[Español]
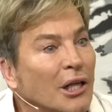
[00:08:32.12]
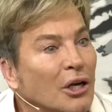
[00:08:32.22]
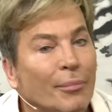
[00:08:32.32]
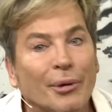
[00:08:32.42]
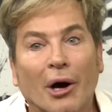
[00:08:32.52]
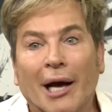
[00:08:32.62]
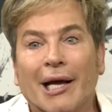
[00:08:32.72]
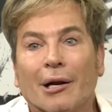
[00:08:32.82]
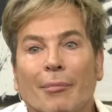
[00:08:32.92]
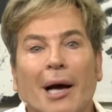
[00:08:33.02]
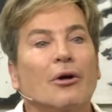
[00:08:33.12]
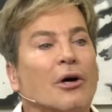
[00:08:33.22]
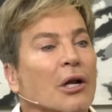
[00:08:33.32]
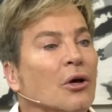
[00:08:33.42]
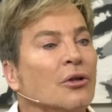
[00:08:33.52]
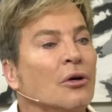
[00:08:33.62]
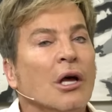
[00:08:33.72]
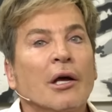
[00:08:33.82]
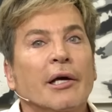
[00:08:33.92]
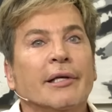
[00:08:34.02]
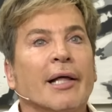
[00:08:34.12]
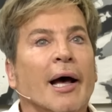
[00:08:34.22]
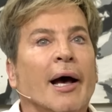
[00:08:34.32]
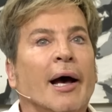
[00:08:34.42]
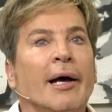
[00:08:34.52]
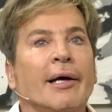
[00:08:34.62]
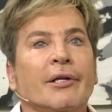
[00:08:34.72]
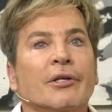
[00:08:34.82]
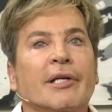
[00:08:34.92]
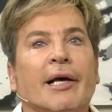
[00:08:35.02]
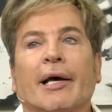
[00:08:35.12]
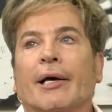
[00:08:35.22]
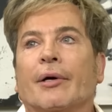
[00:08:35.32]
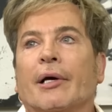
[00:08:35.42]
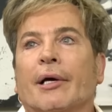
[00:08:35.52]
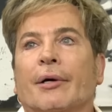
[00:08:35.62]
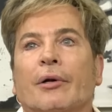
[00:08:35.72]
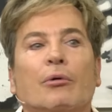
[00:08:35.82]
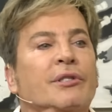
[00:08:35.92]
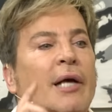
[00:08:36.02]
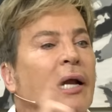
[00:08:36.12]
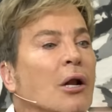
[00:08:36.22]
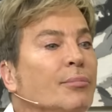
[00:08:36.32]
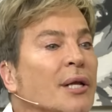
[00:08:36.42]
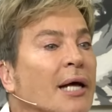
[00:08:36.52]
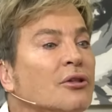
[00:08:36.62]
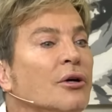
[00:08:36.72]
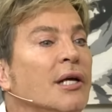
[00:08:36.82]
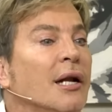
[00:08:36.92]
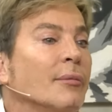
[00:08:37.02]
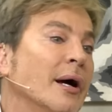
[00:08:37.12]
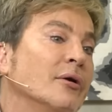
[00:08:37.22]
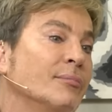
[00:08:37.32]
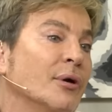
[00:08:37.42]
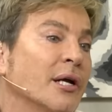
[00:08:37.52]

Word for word: digo, pero hay hermanos que los dos, está, eh, no sé, Luisana, eh, Luisana Lopilato y el hermano, por